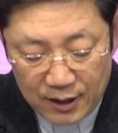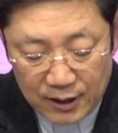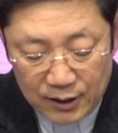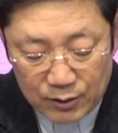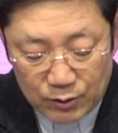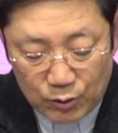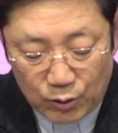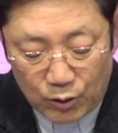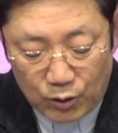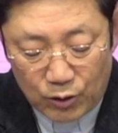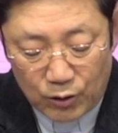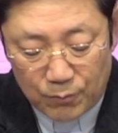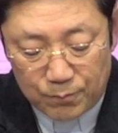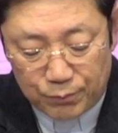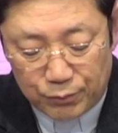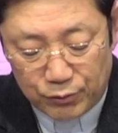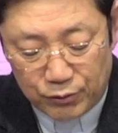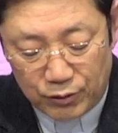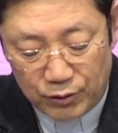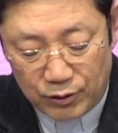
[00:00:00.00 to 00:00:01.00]
또
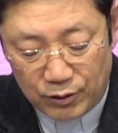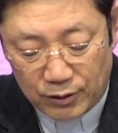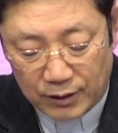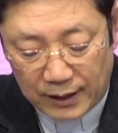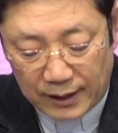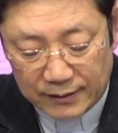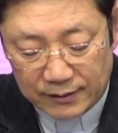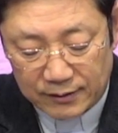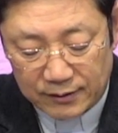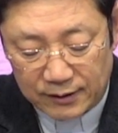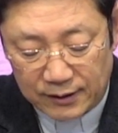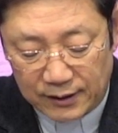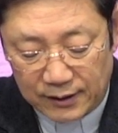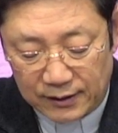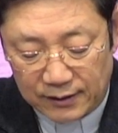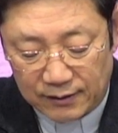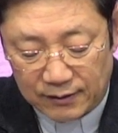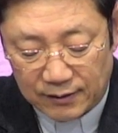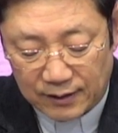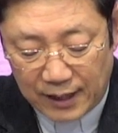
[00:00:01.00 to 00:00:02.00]
불을
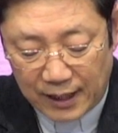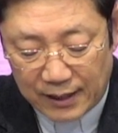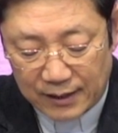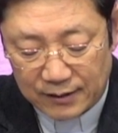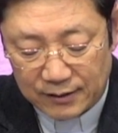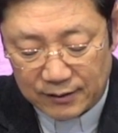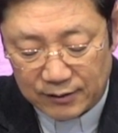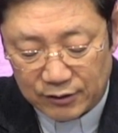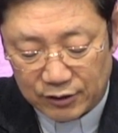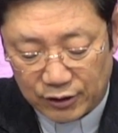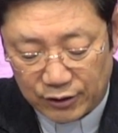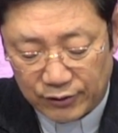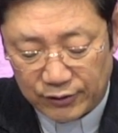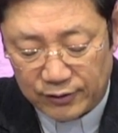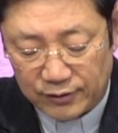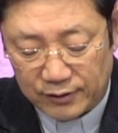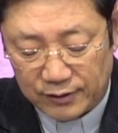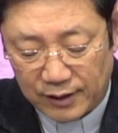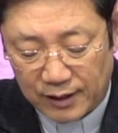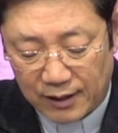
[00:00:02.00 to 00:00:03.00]
다스리는 다른
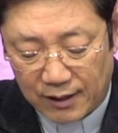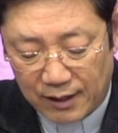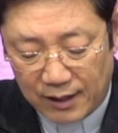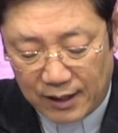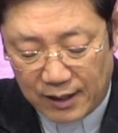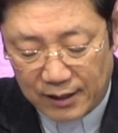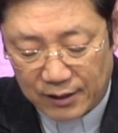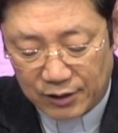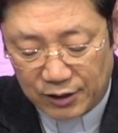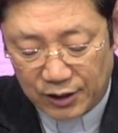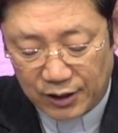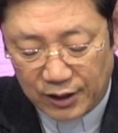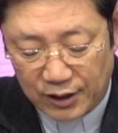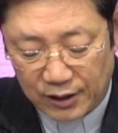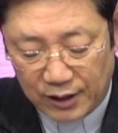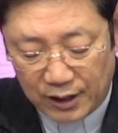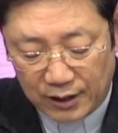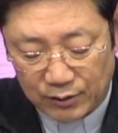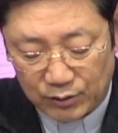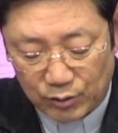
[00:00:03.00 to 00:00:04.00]
천사가
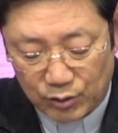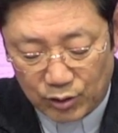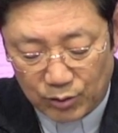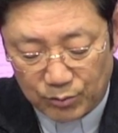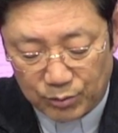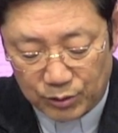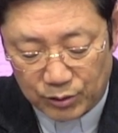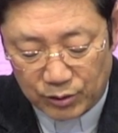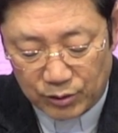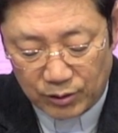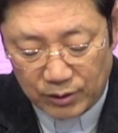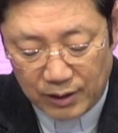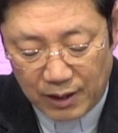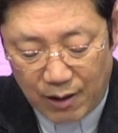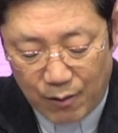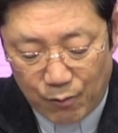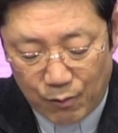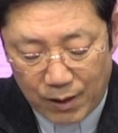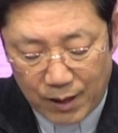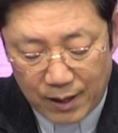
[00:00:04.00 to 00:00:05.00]
제단으로부터
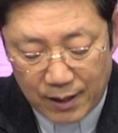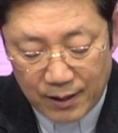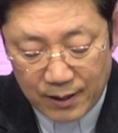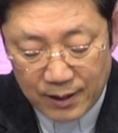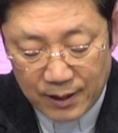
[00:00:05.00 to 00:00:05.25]
나와